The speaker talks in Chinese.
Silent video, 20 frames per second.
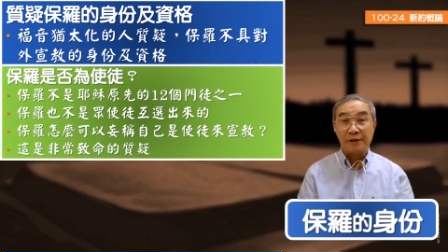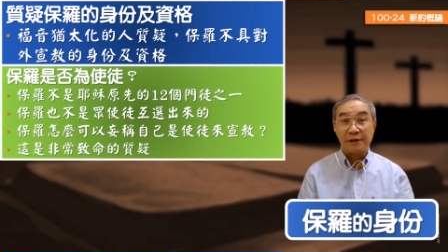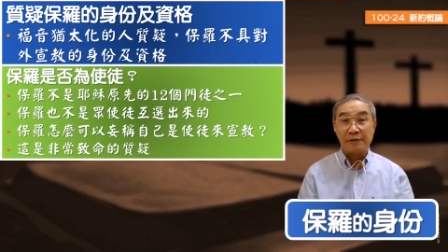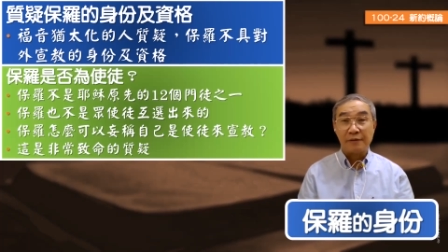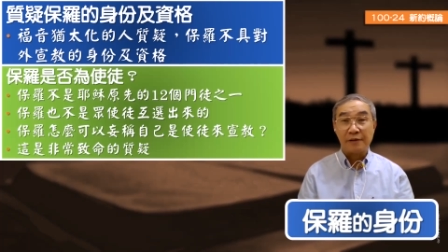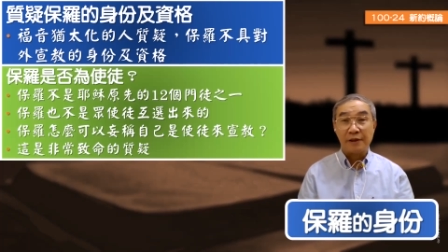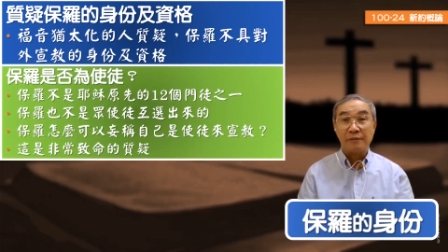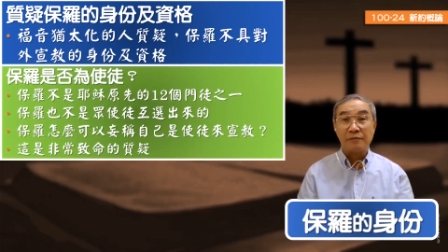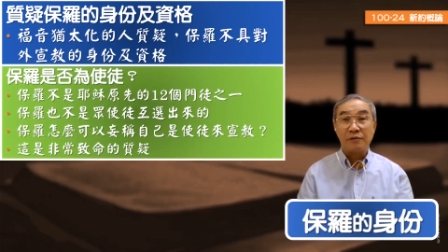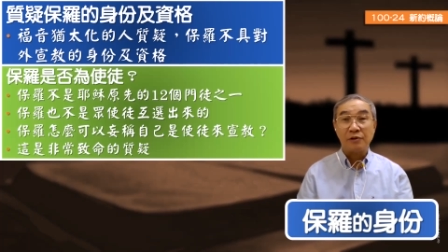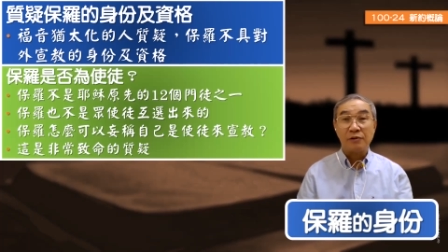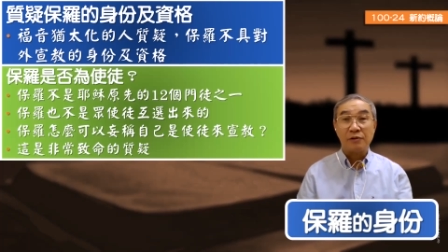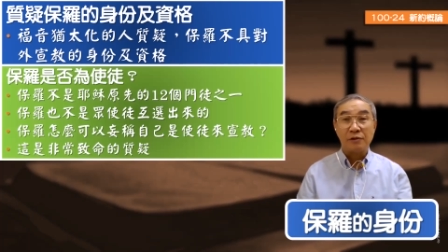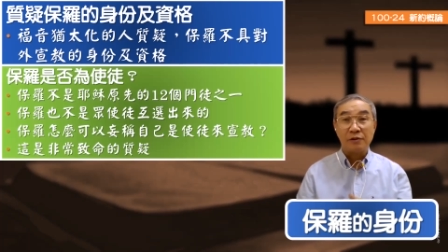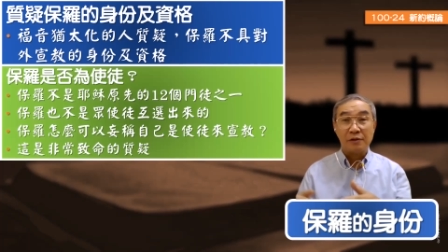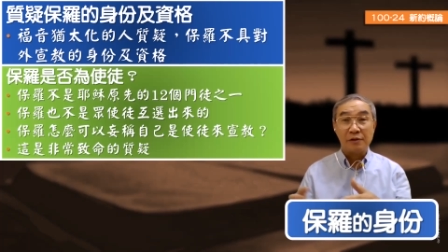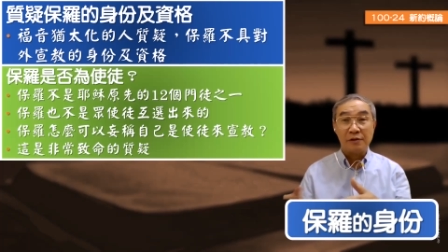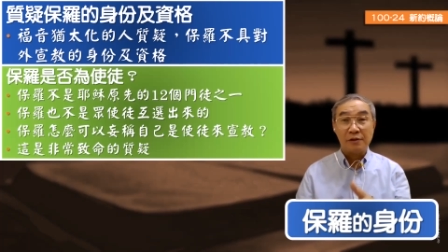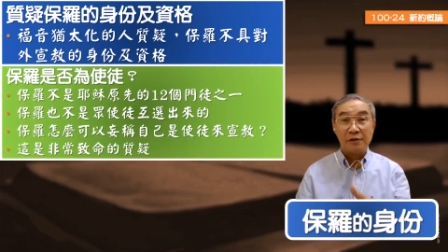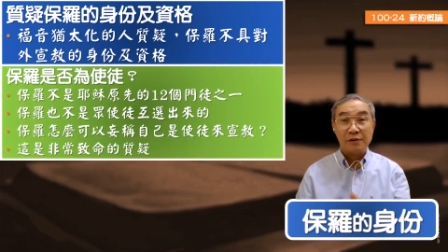对是他们就
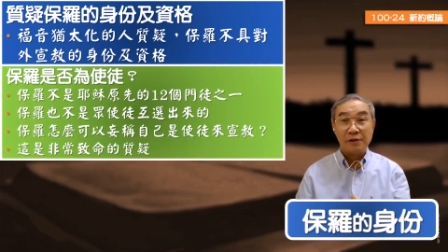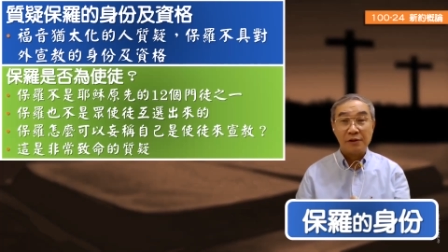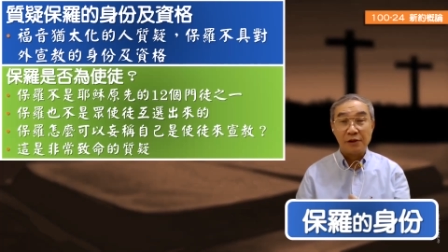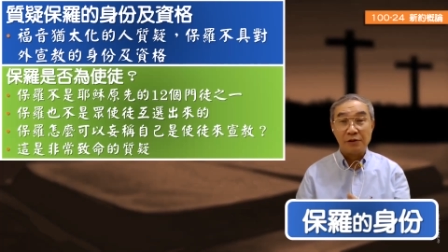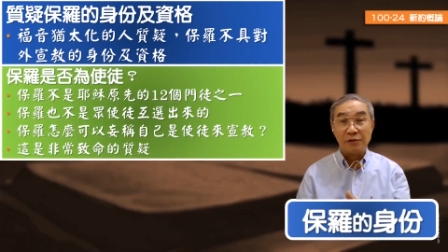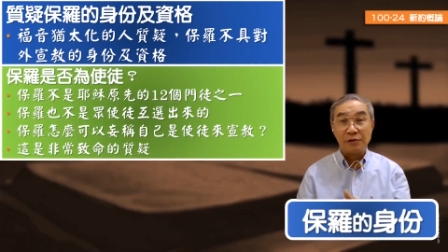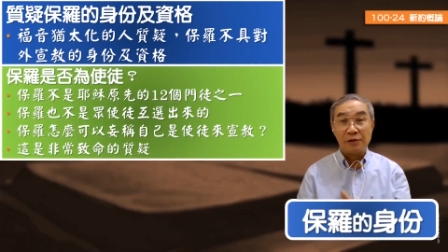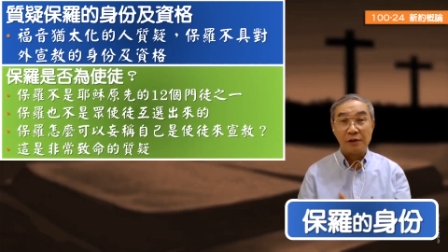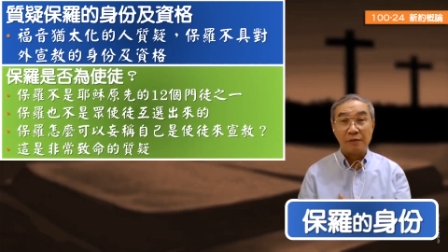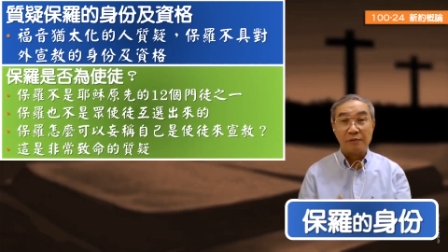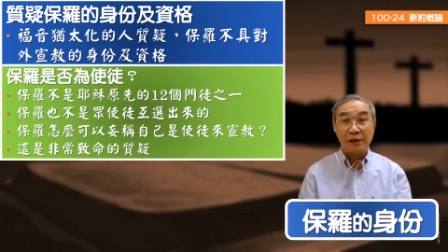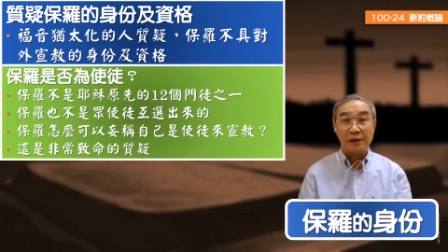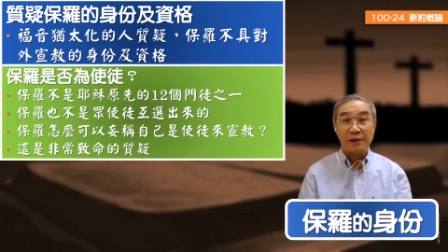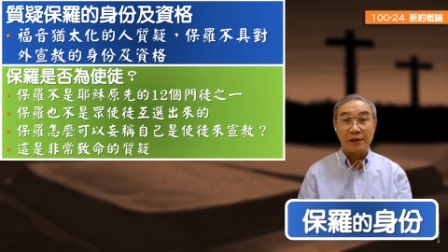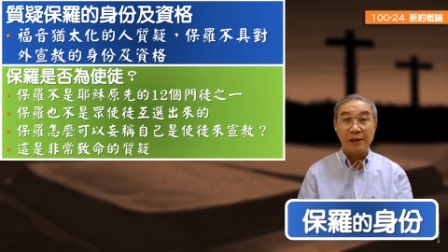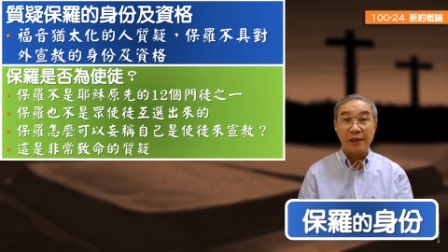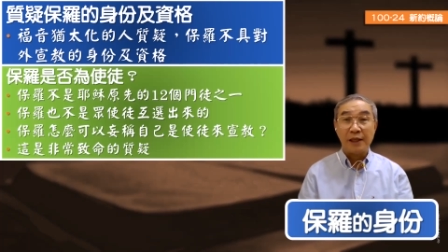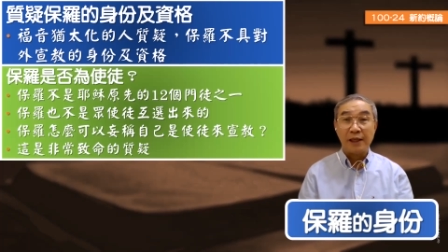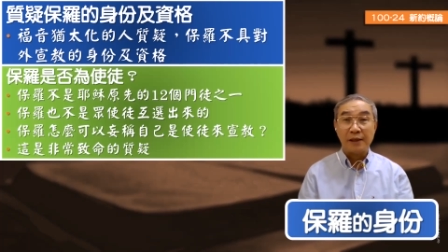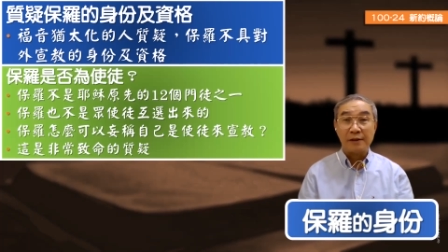显出了马
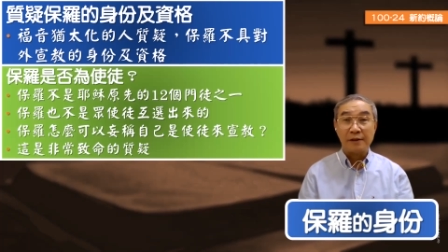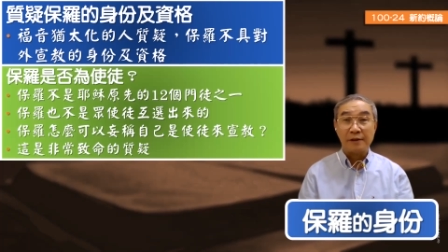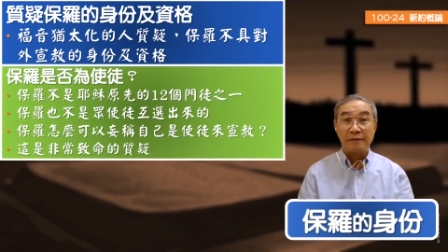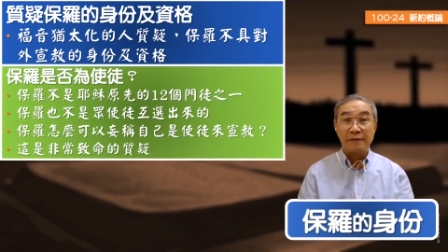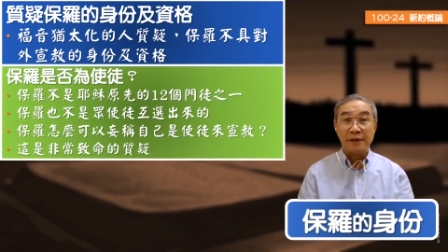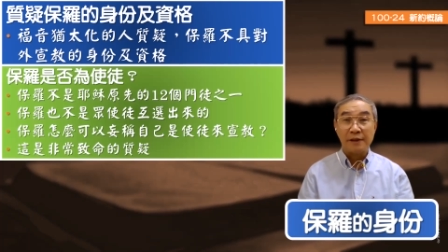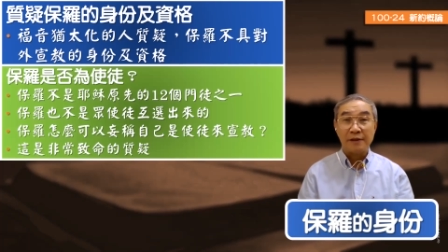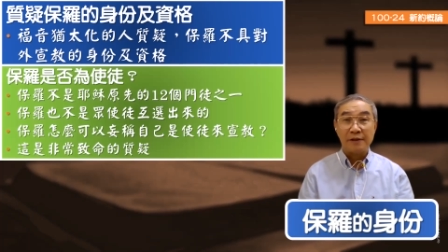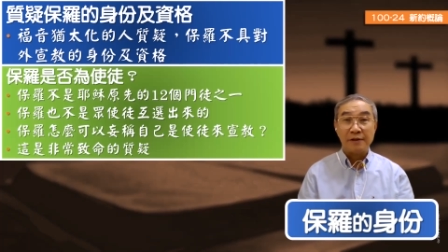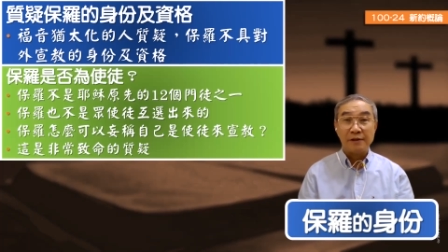基亚，对不对？